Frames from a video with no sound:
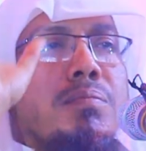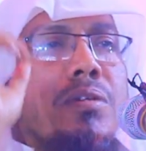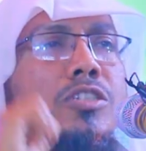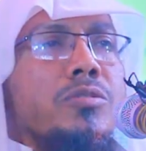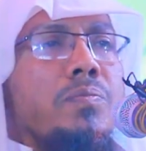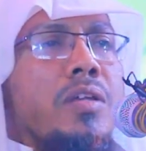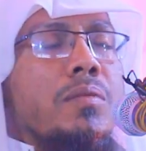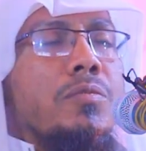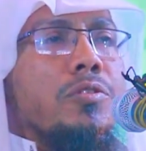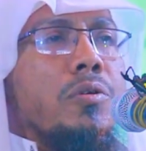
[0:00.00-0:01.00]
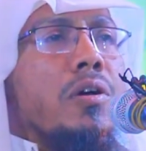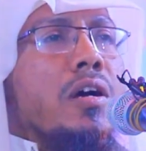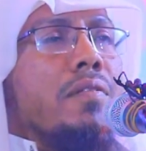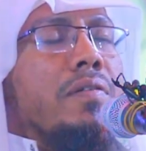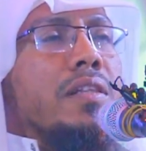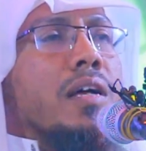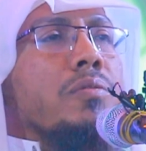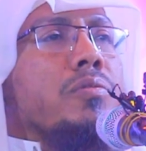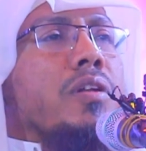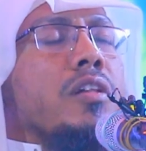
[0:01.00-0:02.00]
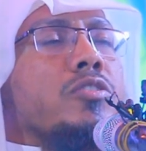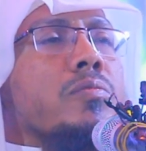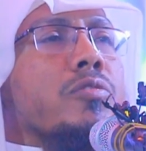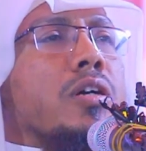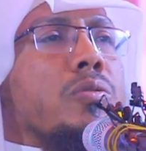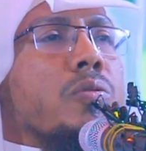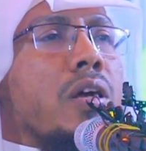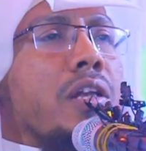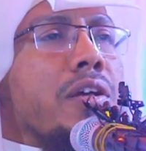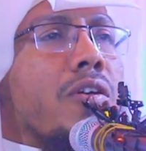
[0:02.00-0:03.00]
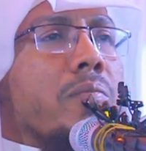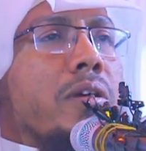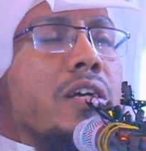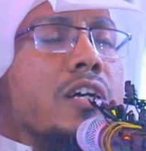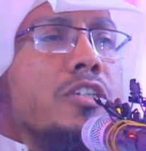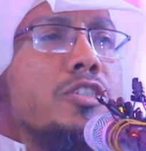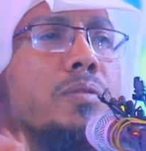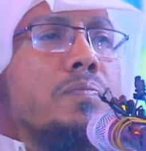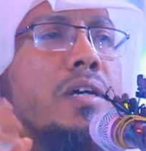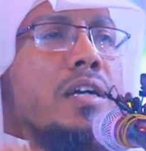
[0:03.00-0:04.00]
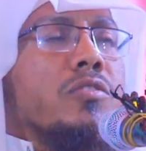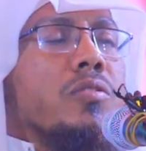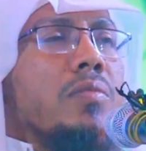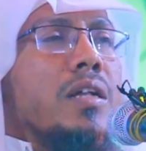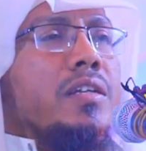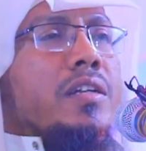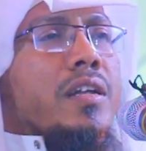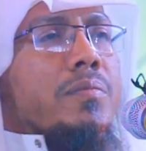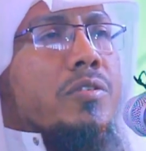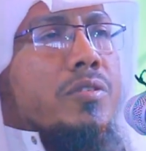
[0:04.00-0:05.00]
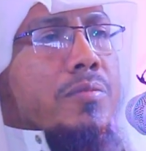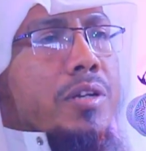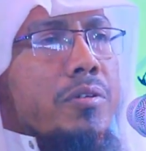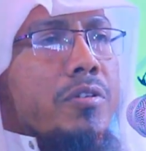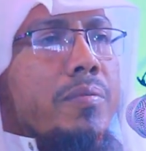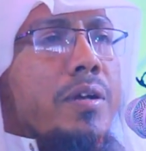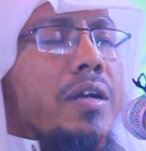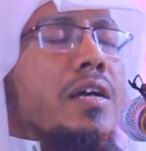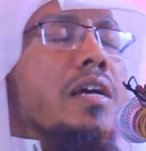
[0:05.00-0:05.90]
দেখবা সপ্তাহের মতো ফাতাকুনাল জুমুয়াতু ইয়মে সপ্তাহকে তোমরা দিনের মতো মনে করবে